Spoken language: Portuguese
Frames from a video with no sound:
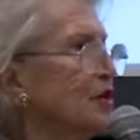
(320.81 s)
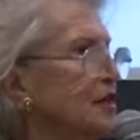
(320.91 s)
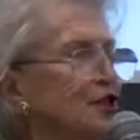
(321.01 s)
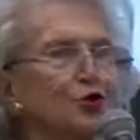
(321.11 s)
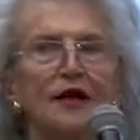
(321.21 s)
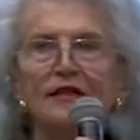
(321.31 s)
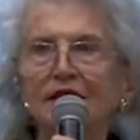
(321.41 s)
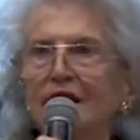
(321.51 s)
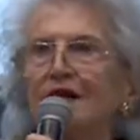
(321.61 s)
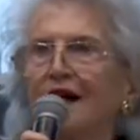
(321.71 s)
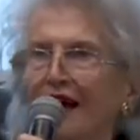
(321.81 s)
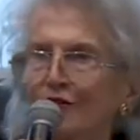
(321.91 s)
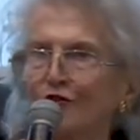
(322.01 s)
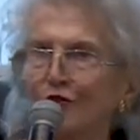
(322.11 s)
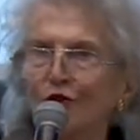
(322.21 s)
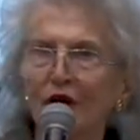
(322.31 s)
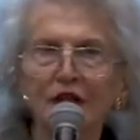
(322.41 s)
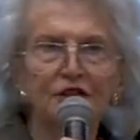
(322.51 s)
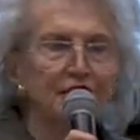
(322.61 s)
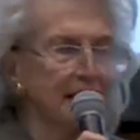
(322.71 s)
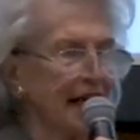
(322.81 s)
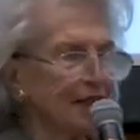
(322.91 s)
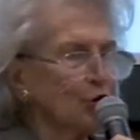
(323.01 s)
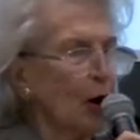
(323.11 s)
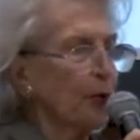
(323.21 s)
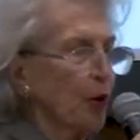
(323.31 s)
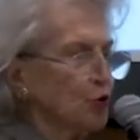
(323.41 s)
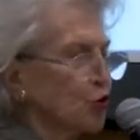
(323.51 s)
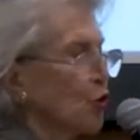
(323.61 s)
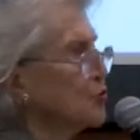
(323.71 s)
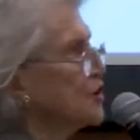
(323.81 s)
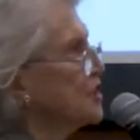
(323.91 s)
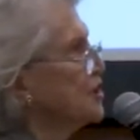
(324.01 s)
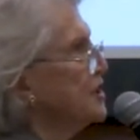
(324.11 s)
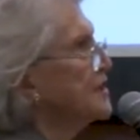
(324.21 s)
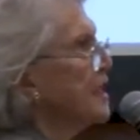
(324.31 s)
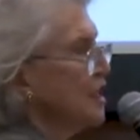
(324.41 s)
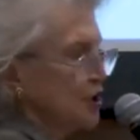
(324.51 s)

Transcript: Isto é ser ético, direto ao ponto, como se diz,